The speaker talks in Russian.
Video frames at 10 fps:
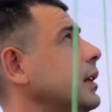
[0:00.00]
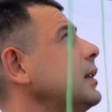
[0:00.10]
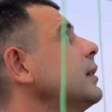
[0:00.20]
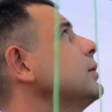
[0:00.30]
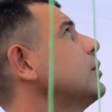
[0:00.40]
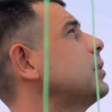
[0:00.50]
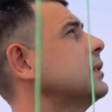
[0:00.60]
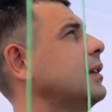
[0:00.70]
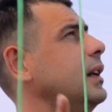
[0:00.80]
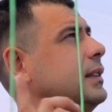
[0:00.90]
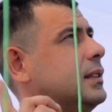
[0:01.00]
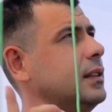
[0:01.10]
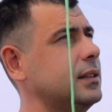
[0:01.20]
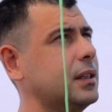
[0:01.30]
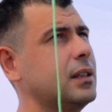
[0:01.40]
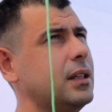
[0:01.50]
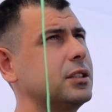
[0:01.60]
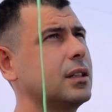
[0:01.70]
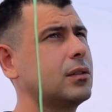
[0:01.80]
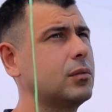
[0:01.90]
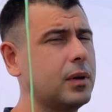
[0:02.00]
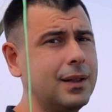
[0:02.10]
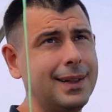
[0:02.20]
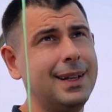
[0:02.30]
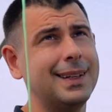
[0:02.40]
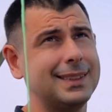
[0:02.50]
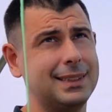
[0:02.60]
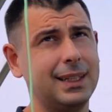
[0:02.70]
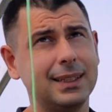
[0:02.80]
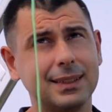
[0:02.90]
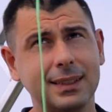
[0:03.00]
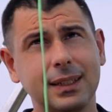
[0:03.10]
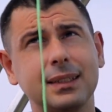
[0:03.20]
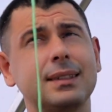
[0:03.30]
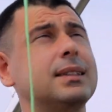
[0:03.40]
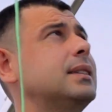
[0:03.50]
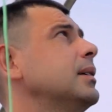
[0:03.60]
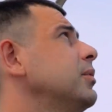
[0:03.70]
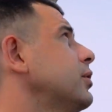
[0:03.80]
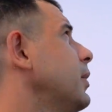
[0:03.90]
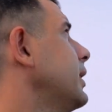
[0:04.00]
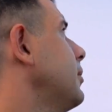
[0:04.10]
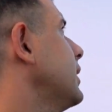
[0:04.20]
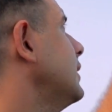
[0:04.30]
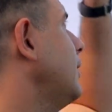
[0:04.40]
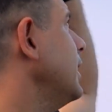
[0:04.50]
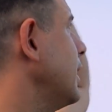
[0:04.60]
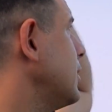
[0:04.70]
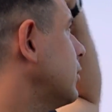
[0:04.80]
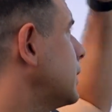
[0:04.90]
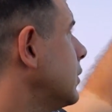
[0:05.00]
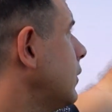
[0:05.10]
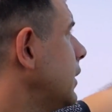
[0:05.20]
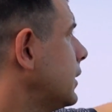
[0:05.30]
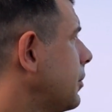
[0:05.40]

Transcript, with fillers: это все позволяет сделать такелажная группа. Здесь есть системы туманообразования, они установлены,